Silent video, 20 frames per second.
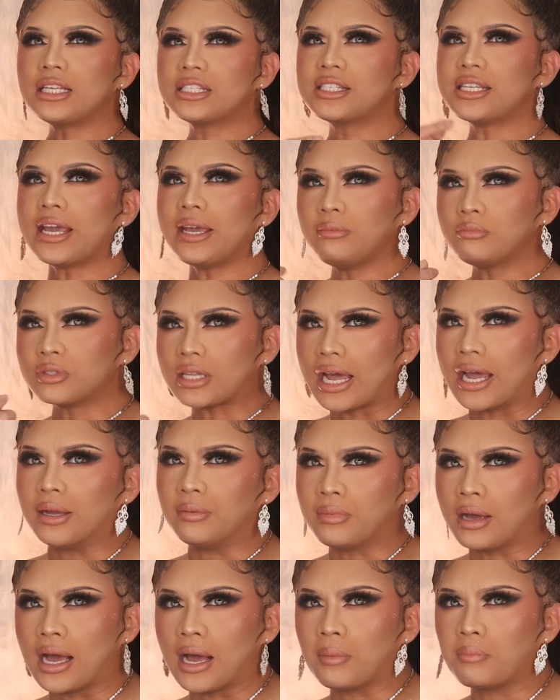the same
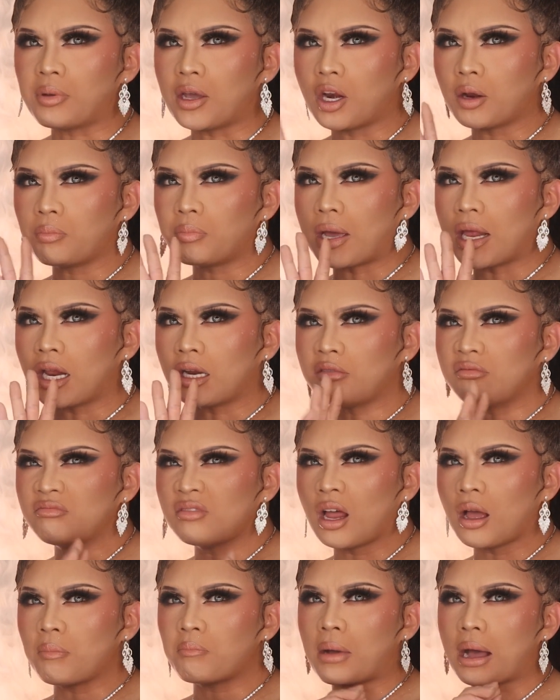time, ha? Pero parang
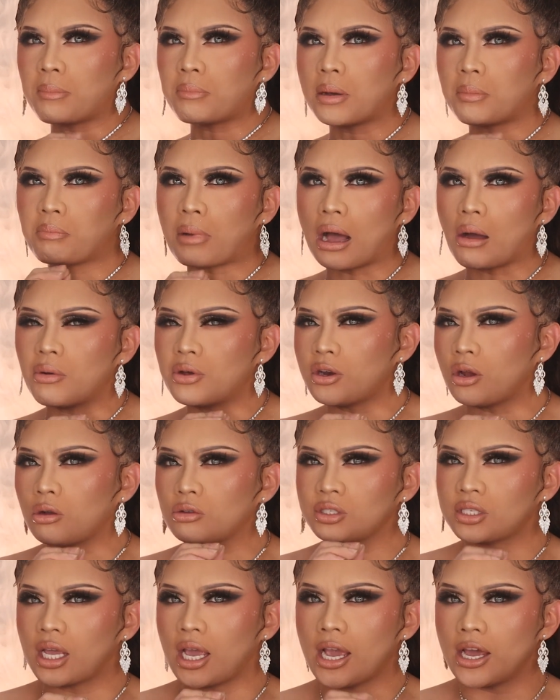nabababawan
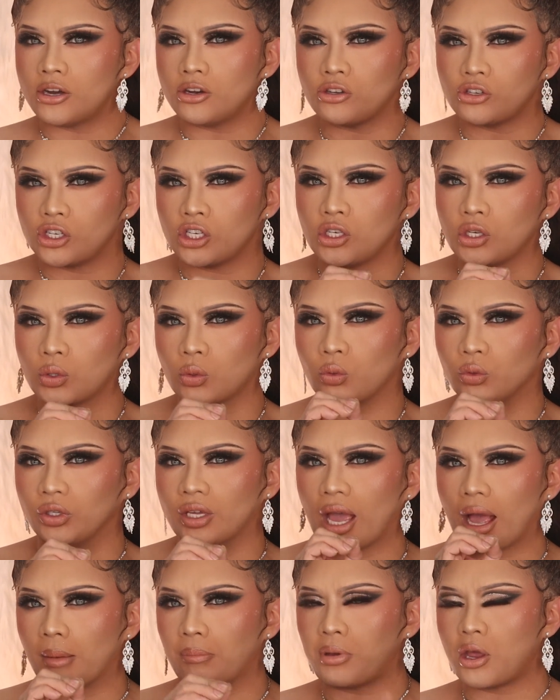ako sa energy ni
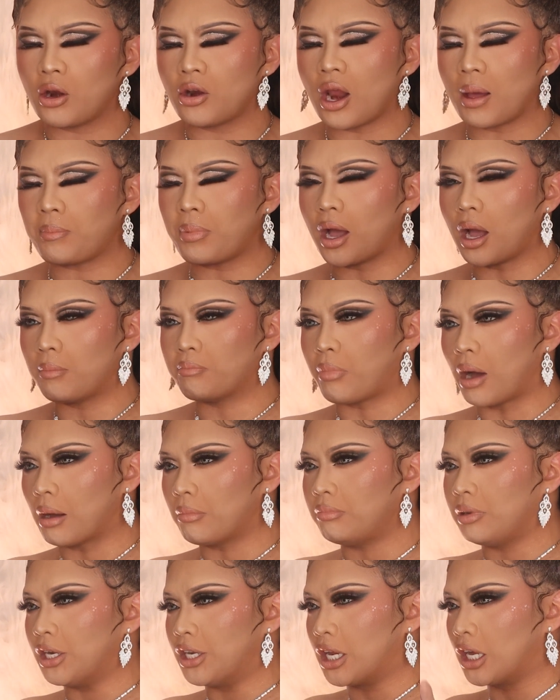kuya. Pero
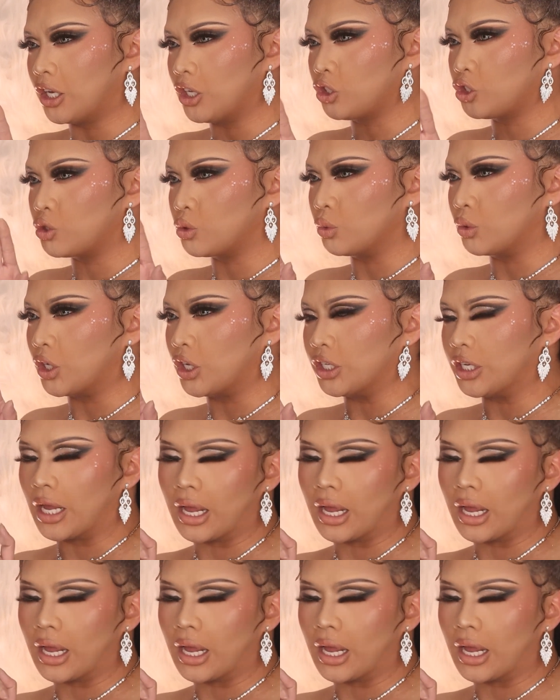napaka-bubbly ng itsura